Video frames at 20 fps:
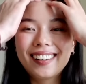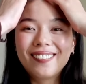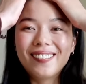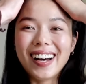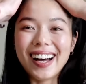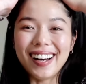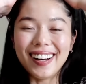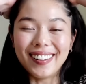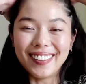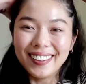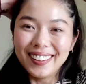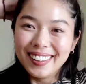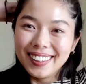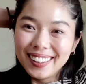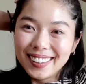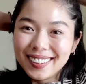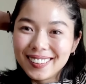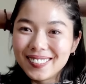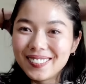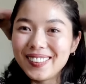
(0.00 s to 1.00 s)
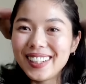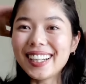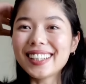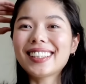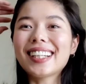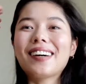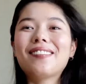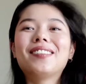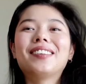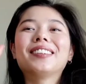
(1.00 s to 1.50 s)
まあ皆
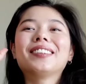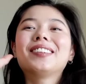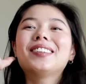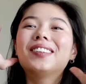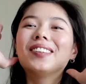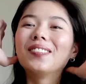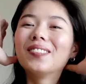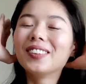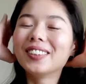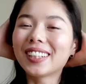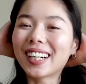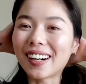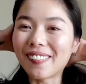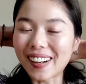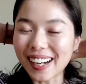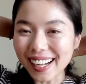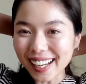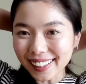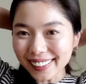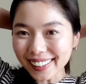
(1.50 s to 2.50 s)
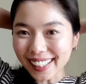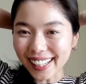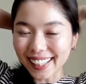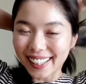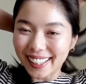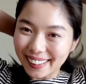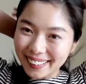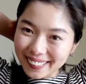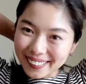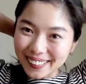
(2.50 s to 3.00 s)
さんもどう思うか分かんない
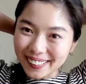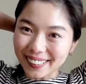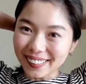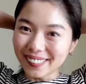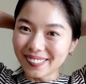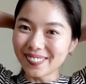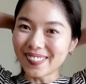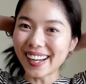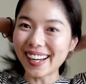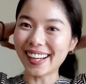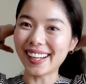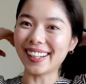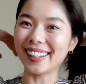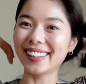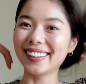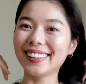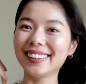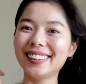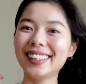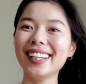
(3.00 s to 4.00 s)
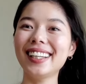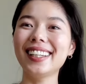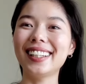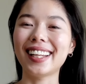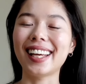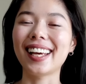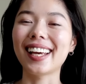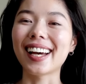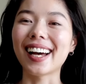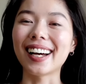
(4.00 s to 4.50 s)
けど、まあぜひ
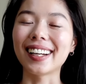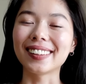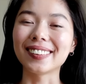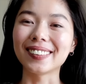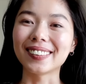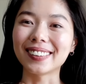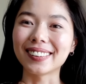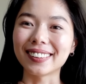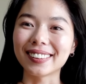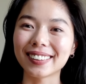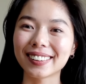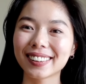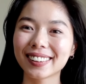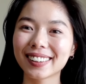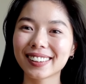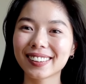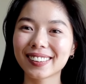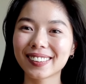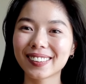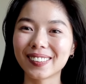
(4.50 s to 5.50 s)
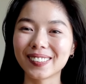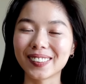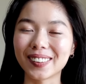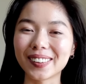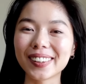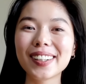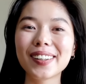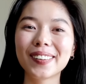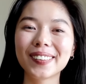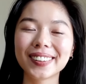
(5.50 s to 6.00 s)
ね今度
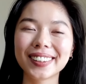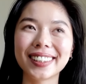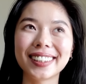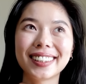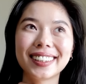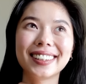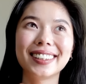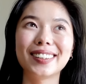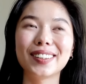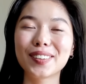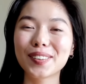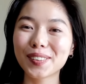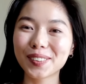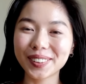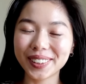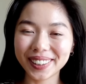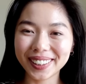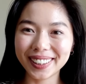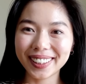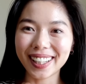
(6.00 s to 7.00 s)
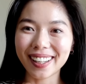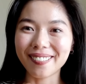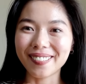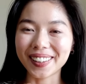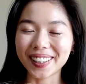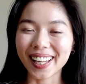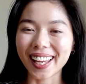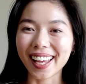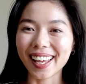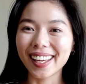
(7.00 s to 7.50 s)
日本に旅行に来て
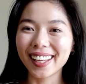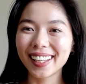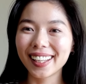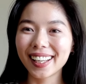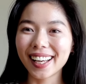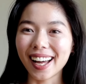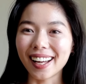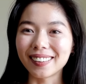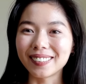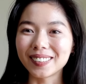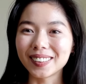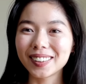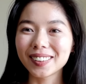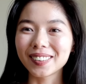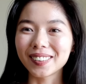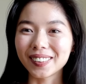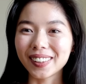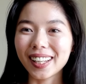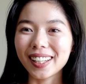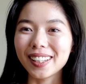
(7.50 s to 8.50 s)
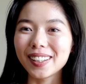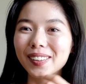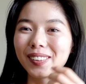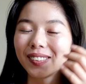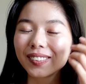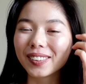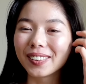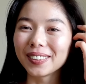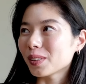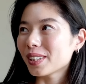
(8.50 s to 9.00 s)
みてちょっとね日
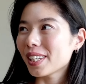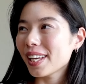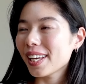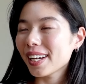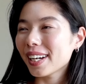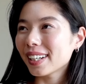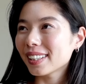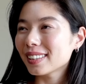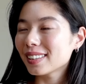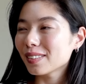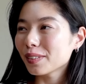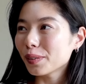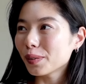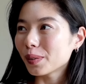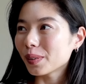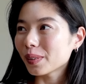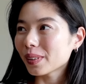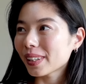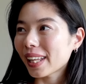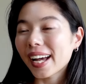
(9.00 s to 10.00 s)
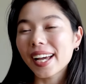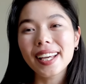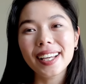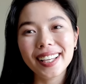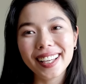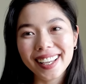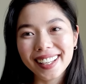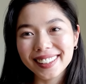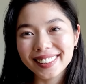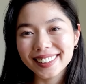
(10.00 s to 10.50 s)
本の生活を体
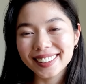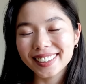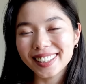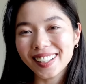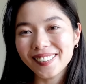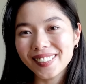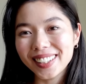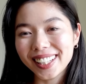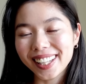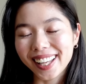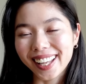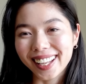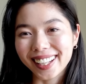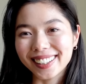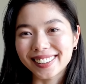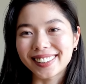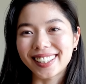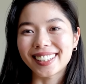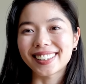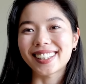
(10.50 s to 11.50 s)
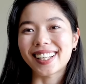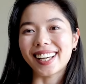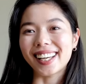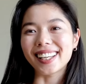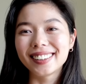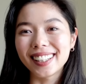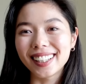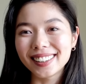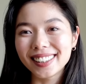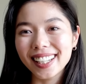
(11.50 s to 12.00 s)
験してみてくださ
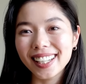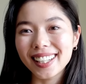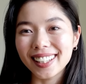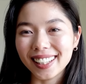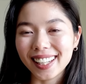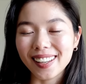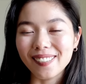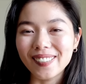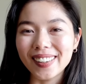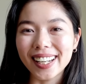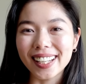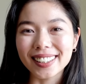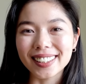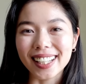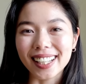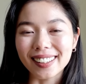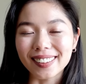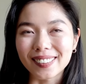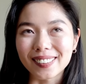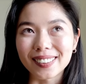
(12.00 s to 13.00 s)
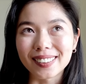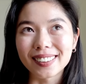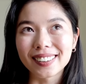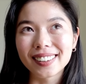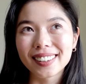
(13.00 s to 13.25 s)
い。でぜひね皆さんの